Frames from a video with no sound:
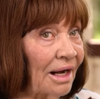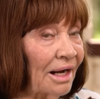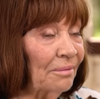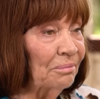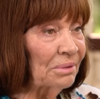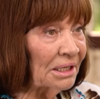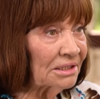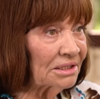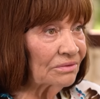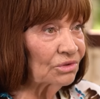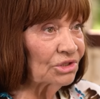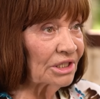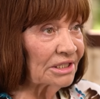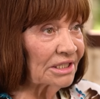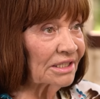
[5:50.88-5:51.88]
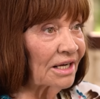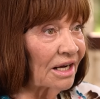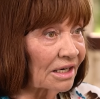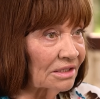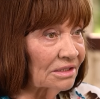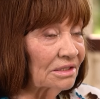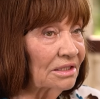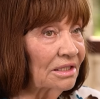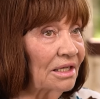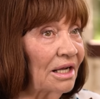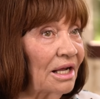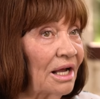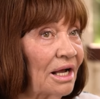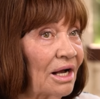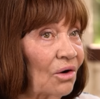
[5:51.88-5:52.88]
А брат его, дядя Карл,
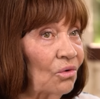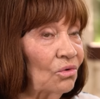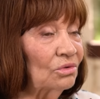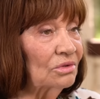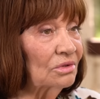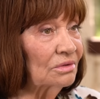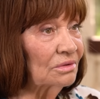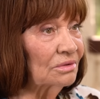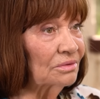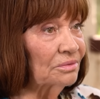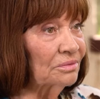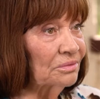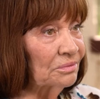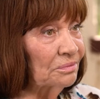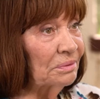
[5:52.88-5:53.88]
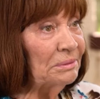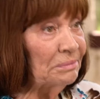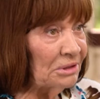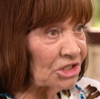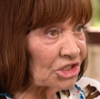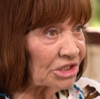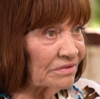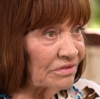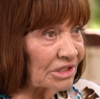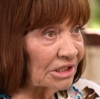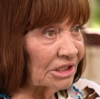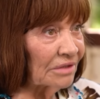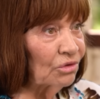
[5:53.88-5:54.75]
он э, большевик.